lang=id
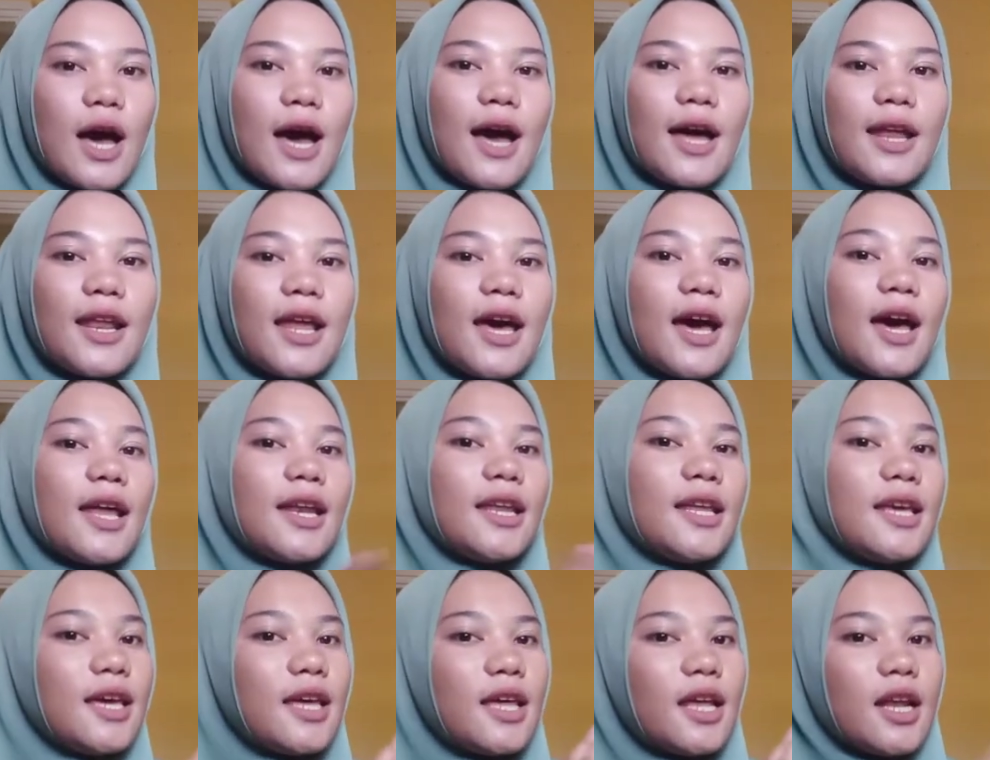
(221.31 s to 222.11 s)

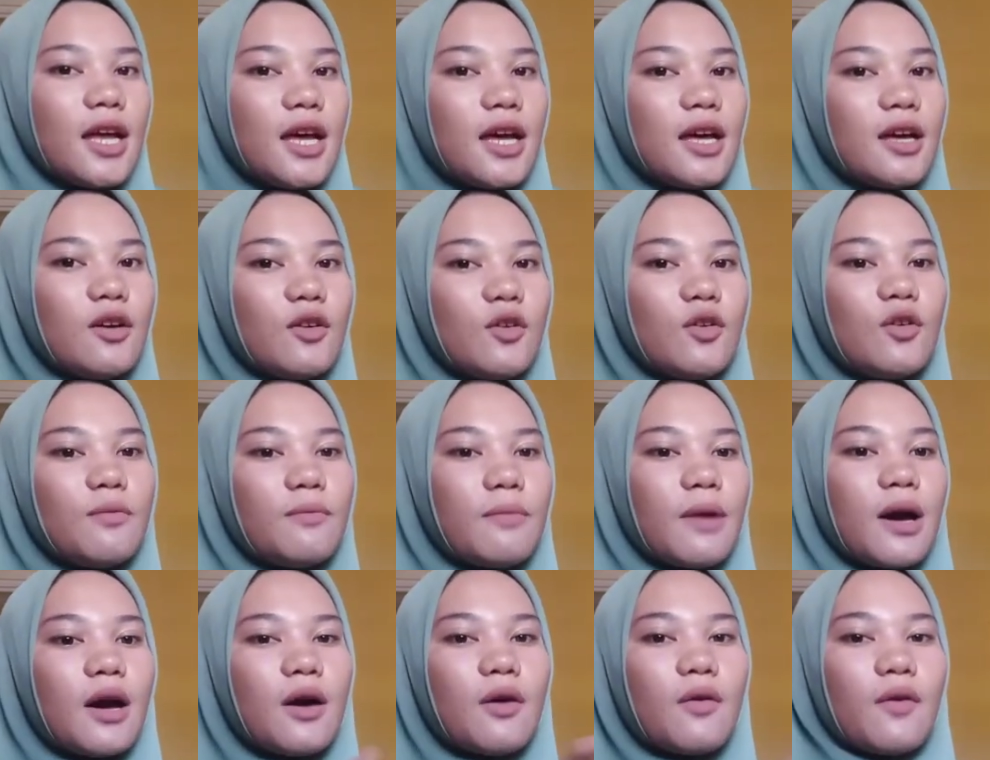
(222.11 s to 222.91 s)
ada di Regu
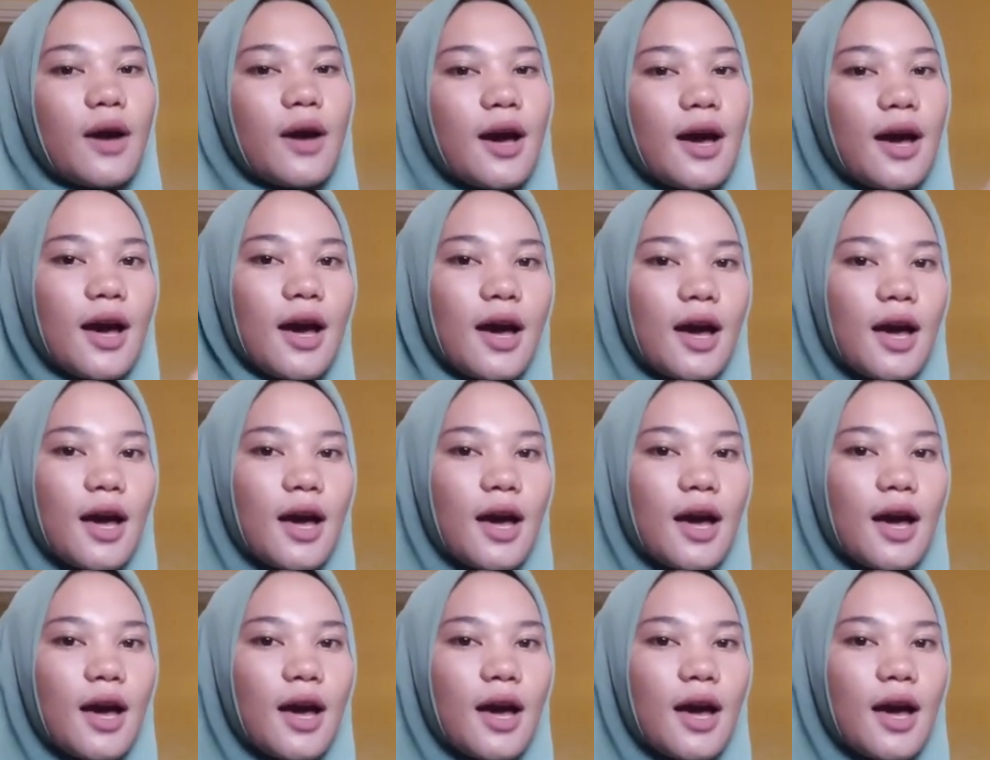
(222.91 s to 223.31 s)
Mawar